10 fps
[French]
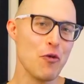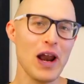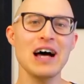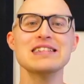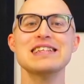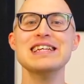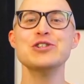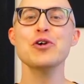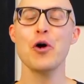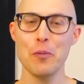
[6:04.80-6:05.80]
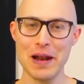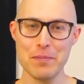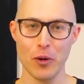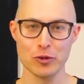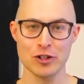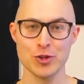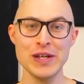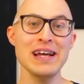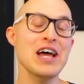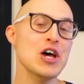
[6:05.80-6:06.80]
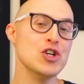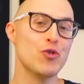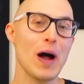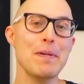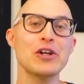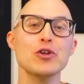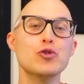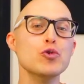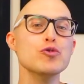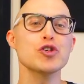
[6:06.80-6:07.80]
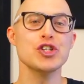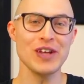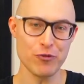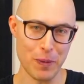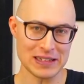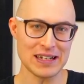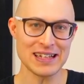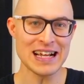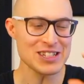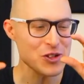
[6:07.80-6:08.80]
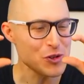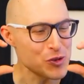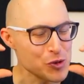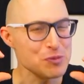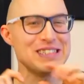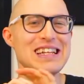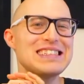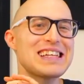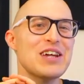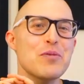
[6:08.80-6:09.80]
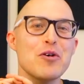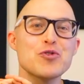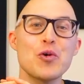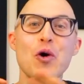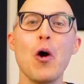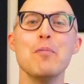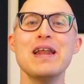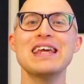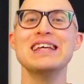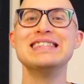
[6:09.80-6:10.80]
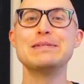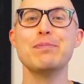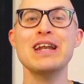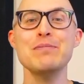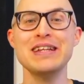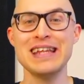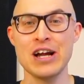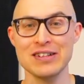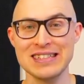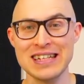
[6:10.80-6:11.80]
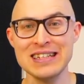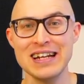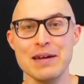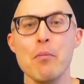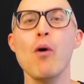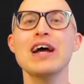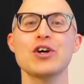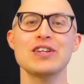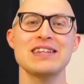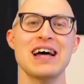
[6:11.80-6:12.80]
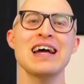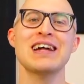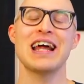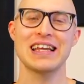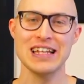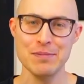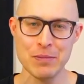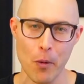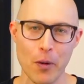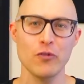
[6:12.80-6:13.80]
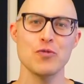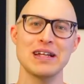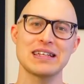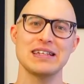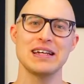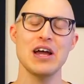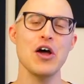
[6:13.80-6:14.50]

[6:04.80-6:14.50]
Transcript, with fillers: Voilà, c'est déjà complet pour aujourd'hui. Je vous rappelle que tout ce que je viens de vous présenter, c'est un tout petit extrait d'un morceau complet qui est disponible et décortiqué dans les moindres détails dans l'Académie Mon prof de batterie.